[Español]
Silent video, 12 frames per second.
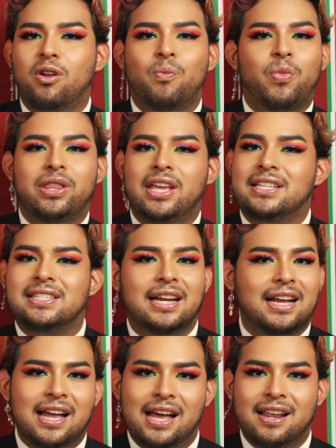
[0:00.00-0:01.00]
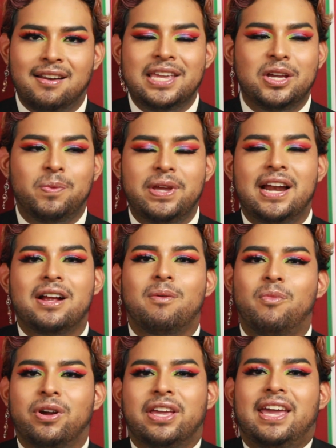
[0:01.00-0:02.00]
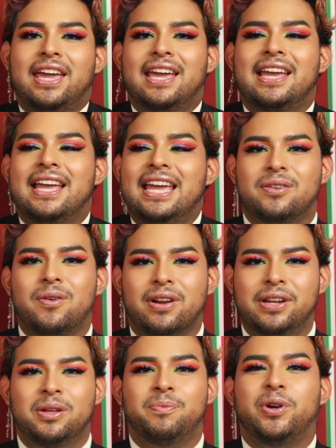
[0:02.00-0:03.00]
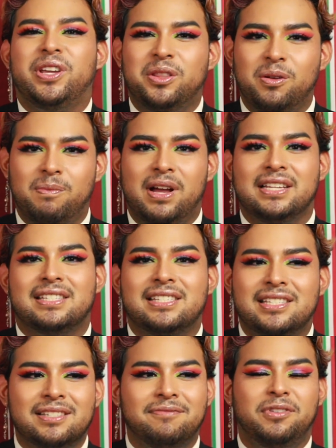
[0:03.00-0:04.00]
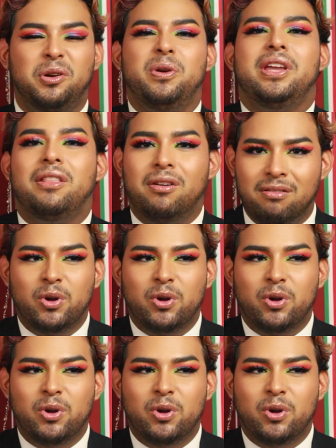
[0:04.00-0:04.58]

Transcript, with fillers: lo podían sacar y hubiera como que corrido un poquito más fluido.